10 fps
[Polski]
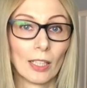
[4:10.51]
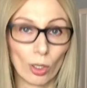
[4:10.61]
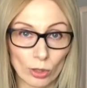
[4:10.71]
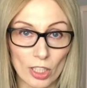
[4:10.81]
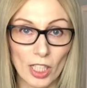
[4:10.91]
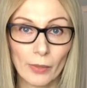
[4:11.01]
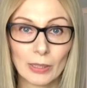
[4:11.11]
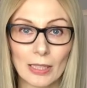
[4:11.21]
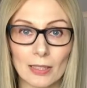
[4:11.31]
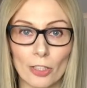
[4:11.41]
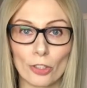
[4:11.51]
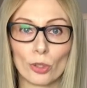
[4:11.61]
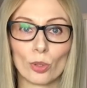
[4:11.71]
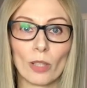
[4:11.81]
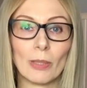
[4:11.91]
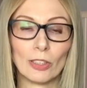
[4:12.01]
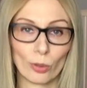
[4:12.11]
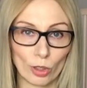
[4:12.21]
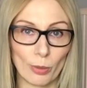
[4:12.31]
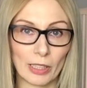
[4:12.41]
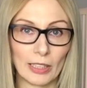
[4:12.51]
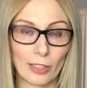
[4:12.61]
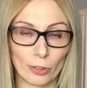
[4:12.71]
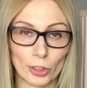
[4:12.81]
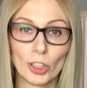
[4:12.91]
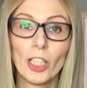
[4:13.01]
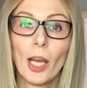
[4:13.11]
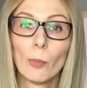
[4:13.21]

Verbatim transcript: otaczały nas treści, które będą dobrej jakości,